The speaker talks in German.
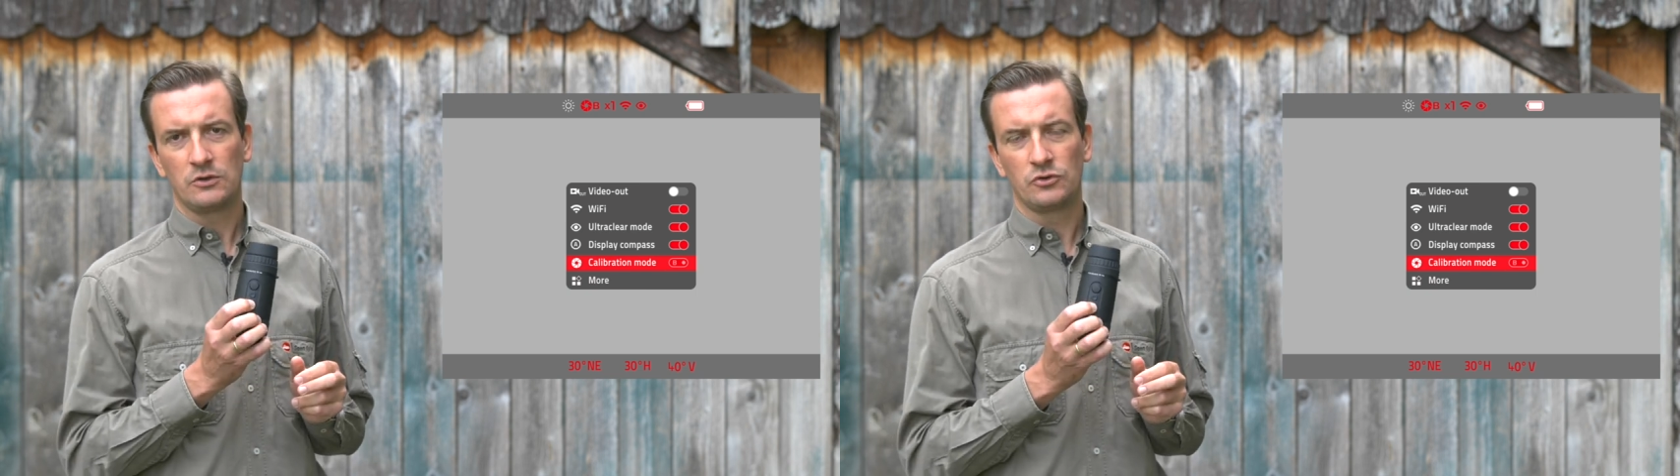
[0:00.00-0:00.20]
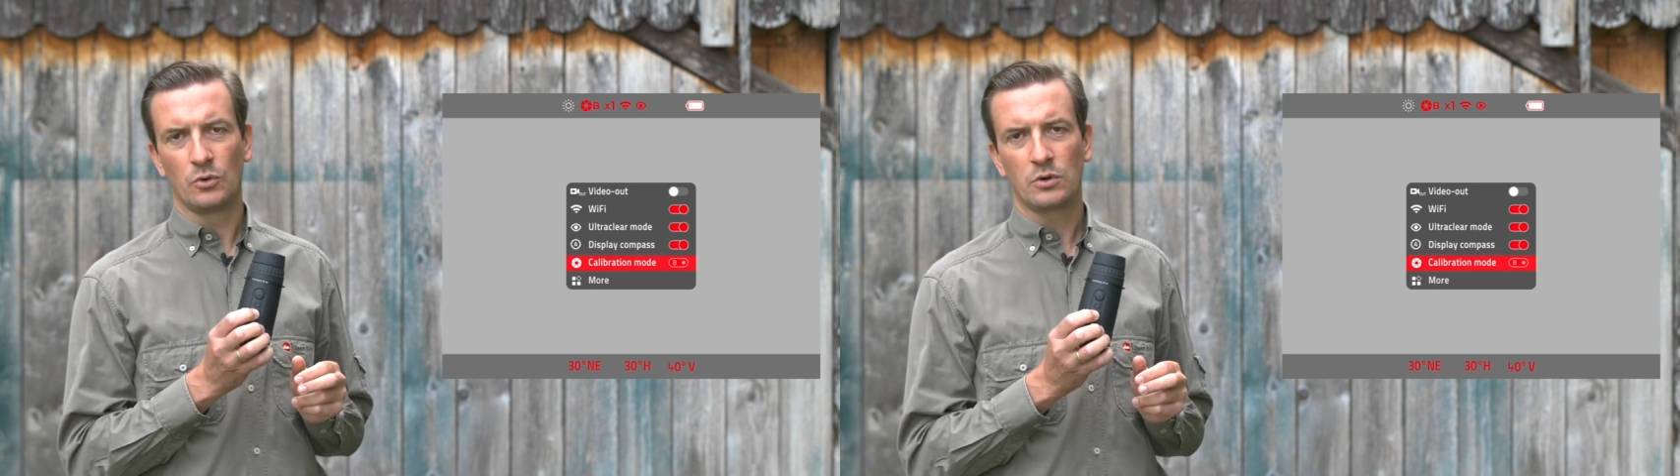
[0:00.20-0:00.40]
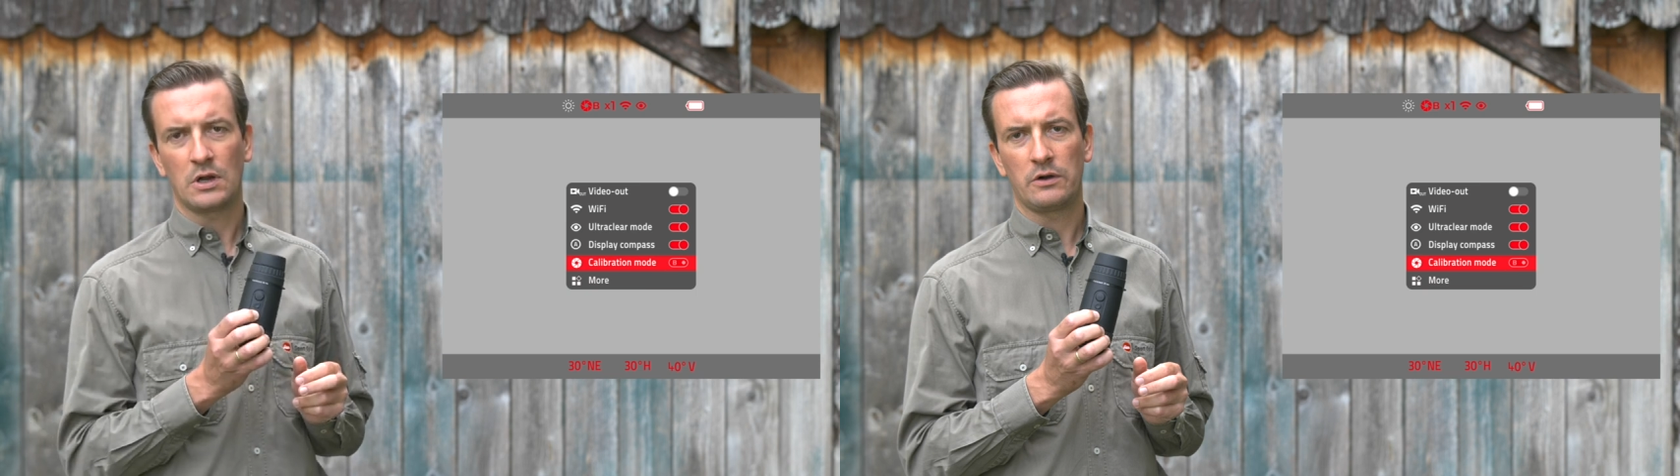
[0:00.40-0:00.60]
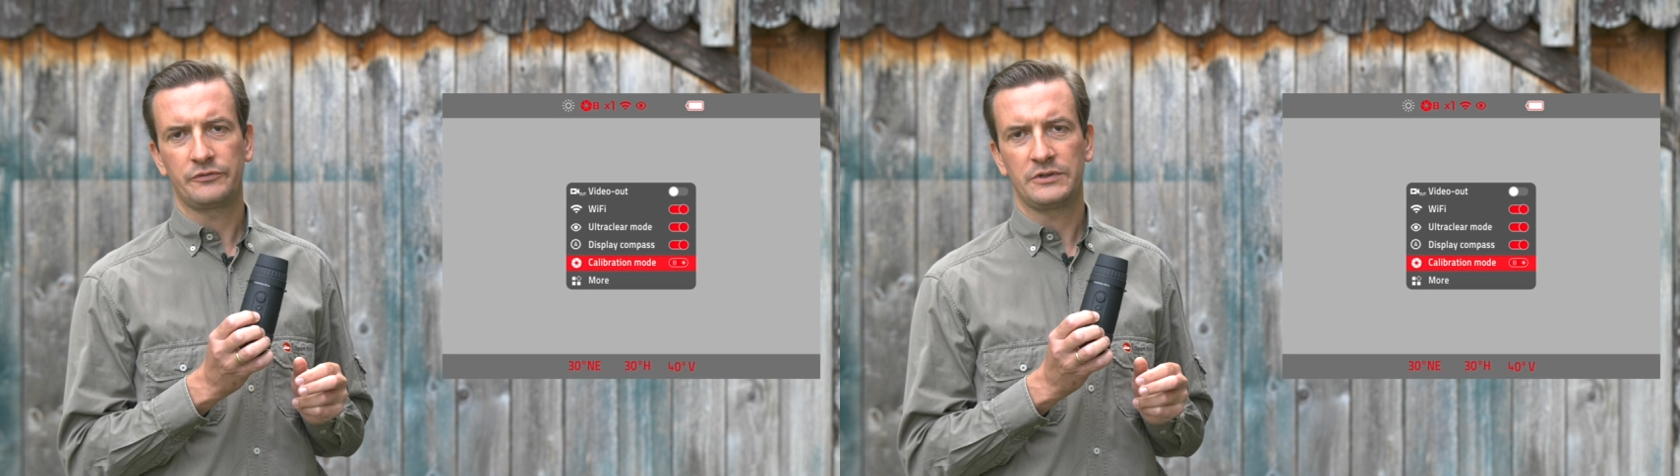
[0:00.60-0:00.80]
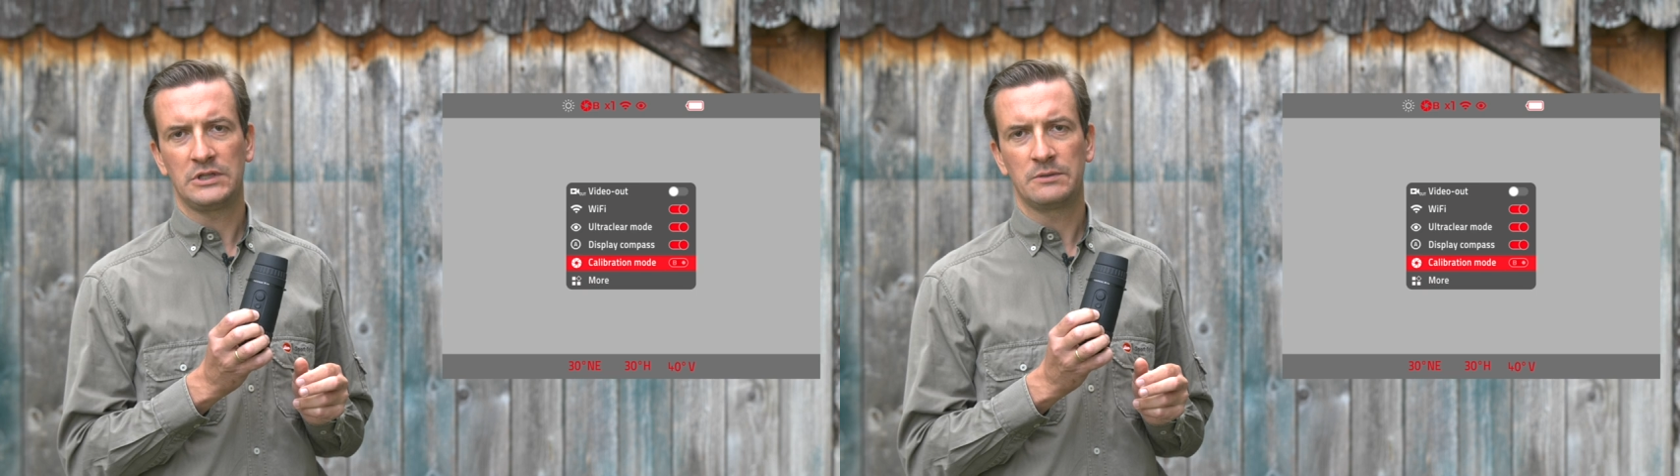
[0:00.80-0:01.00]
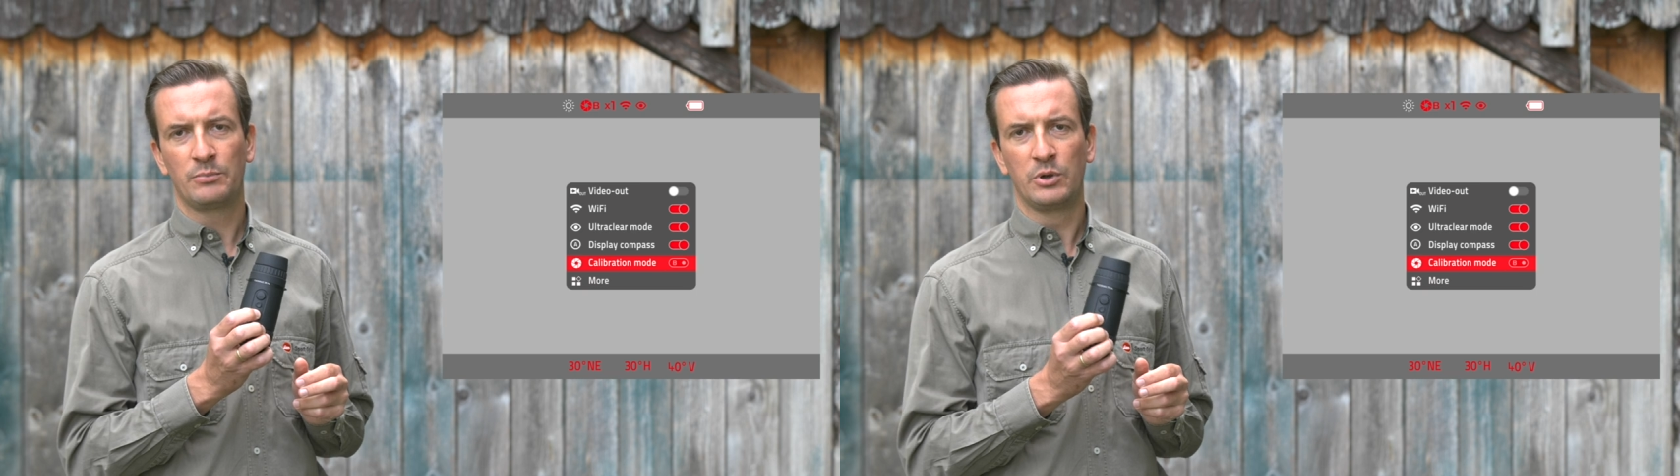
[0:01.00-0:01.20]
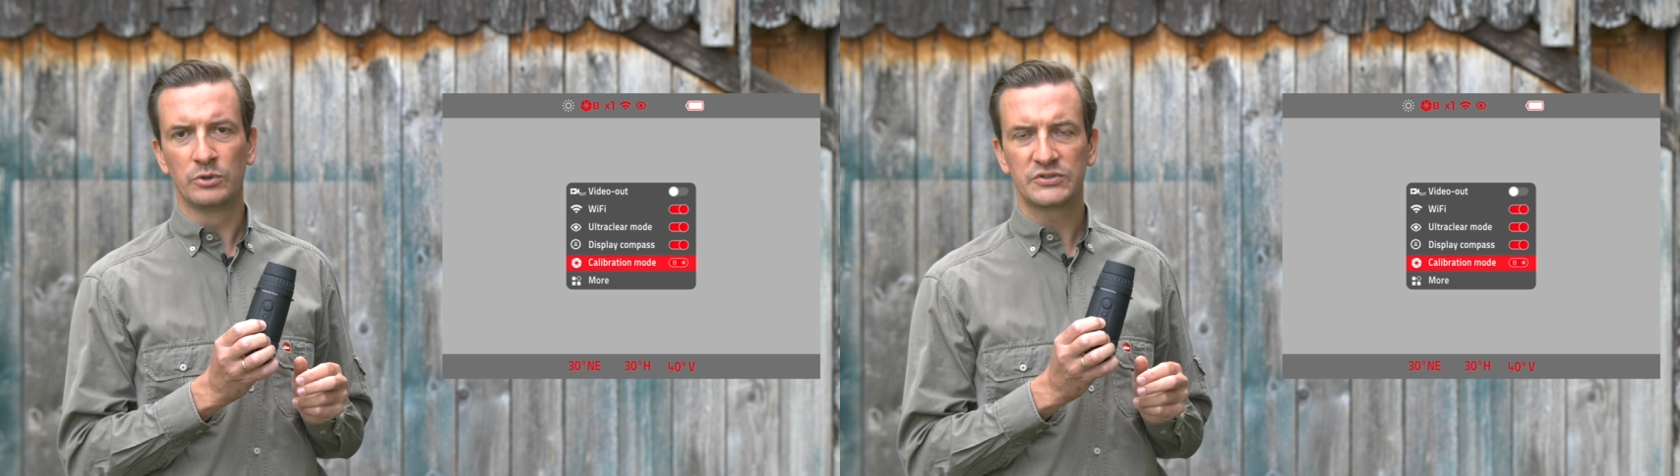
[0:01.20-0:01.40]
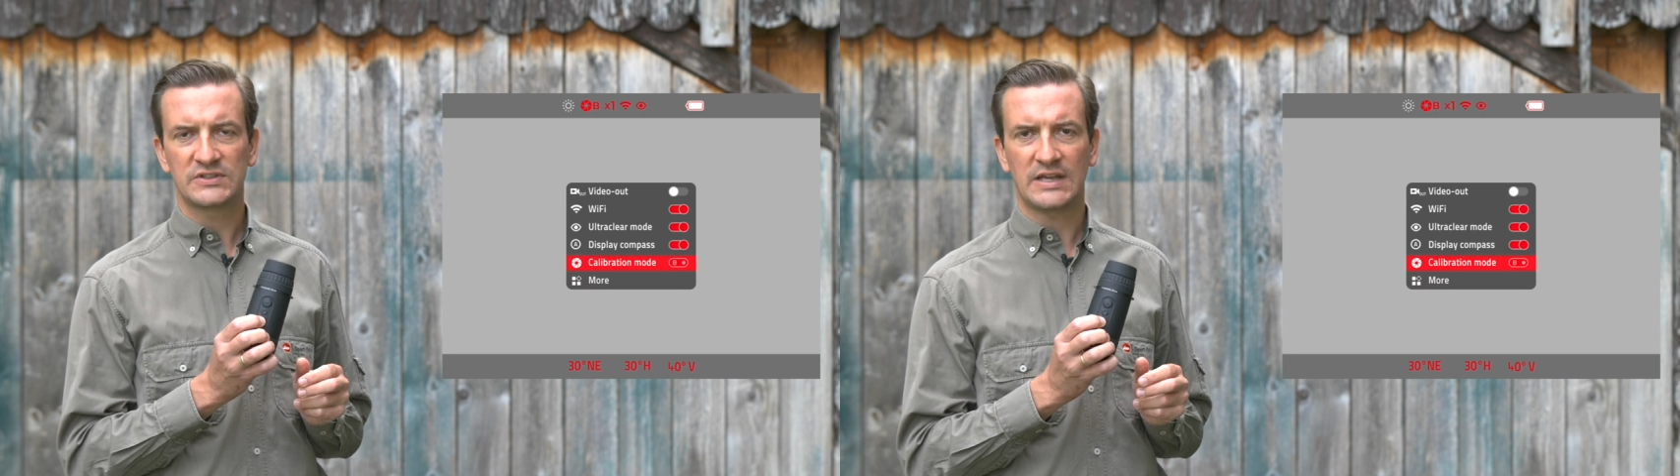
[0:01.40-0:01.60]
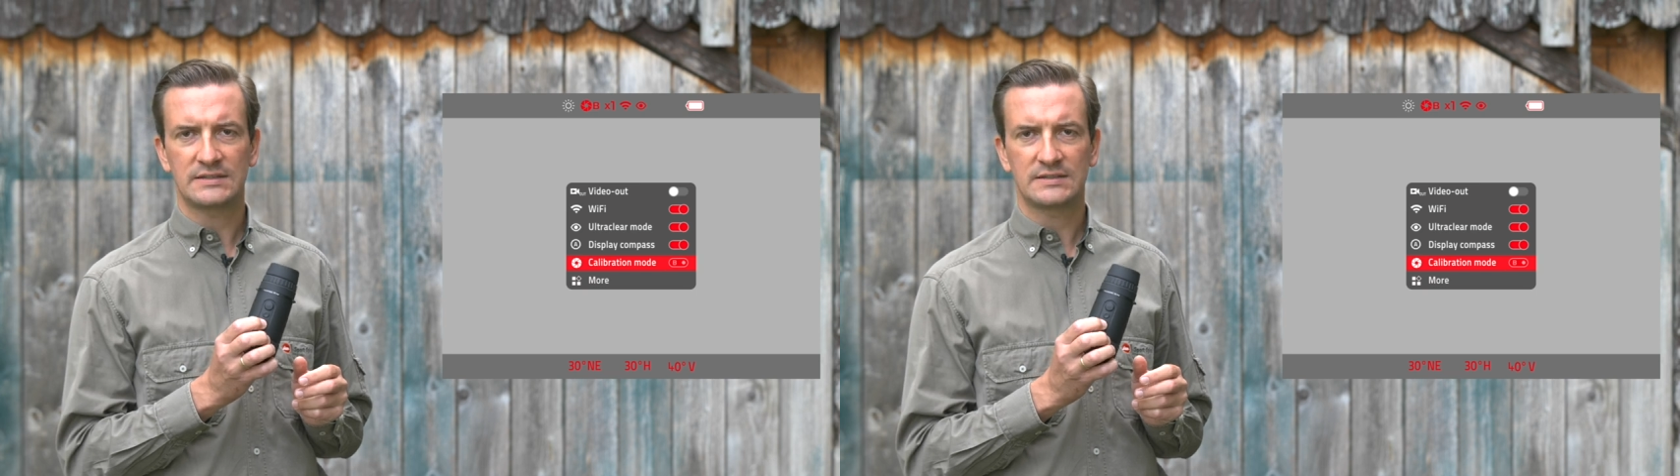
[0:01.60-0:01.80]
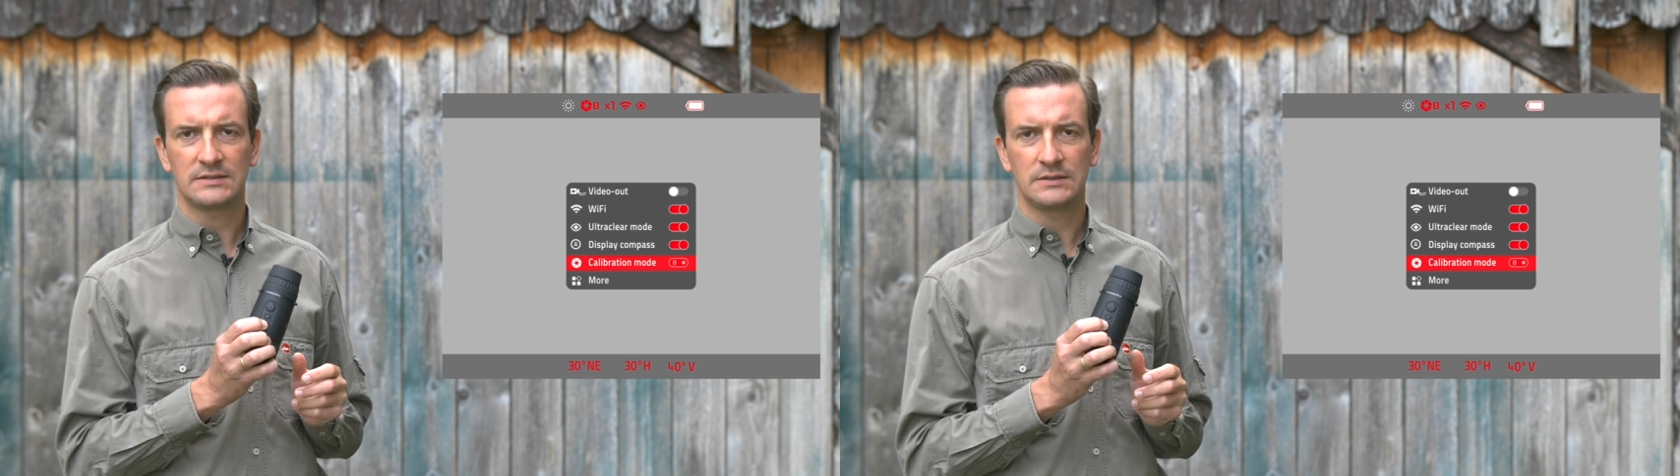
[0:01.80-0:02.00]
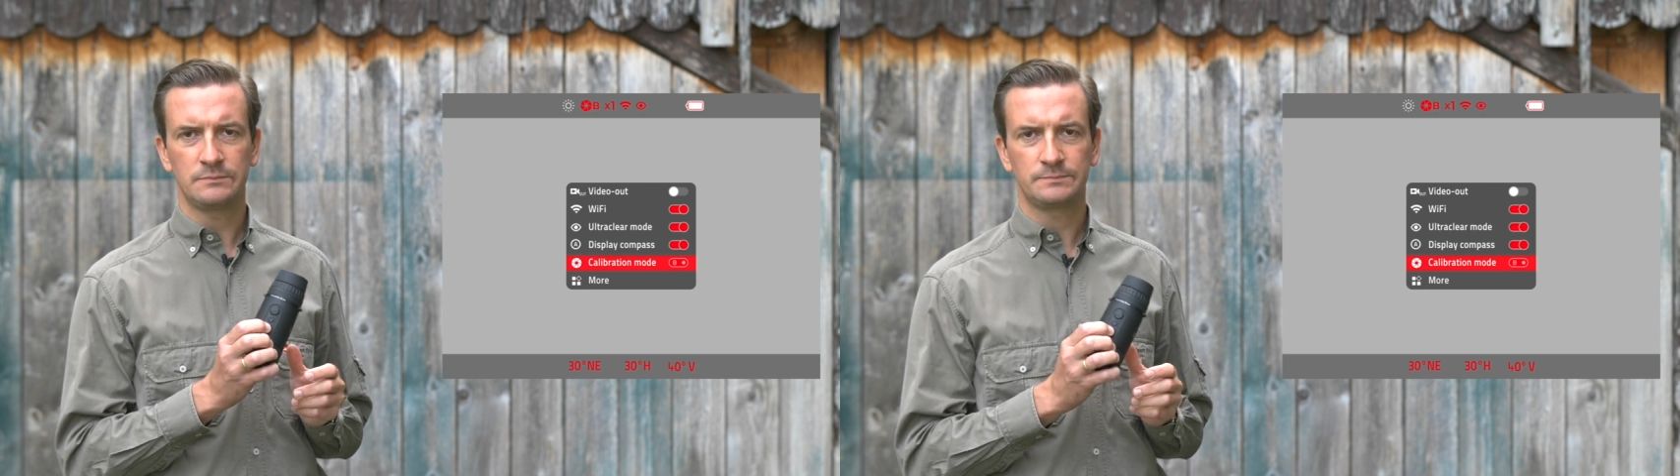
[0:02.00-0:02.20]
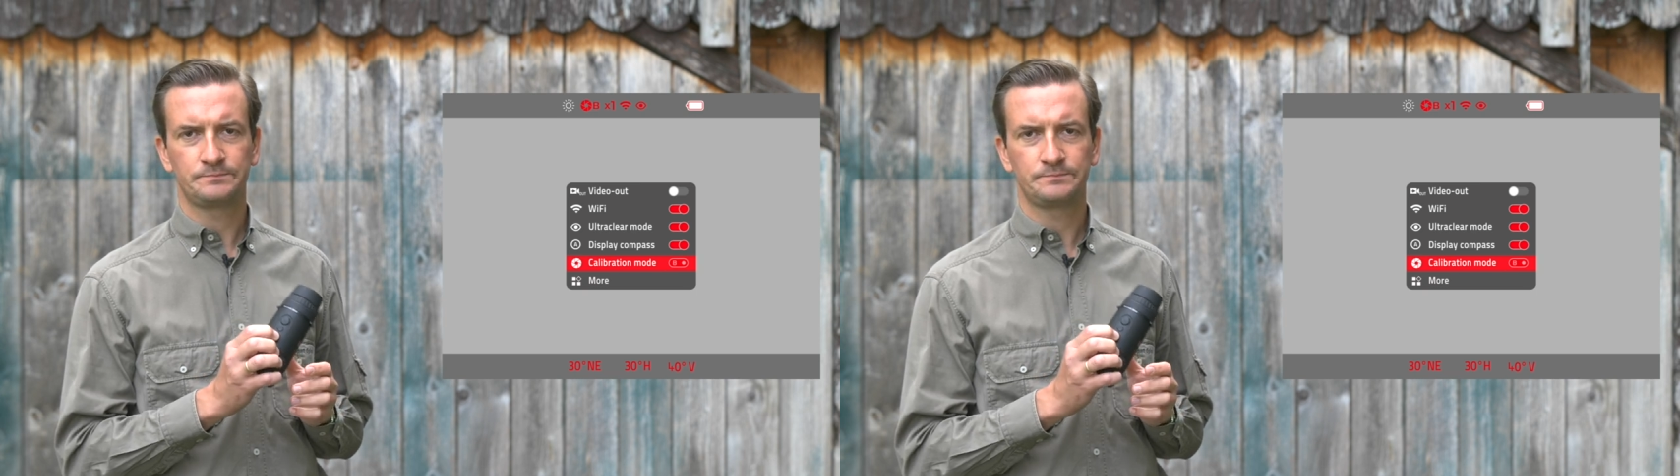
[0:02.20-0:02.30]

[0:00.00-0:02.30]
Druck auf die Plus-Taste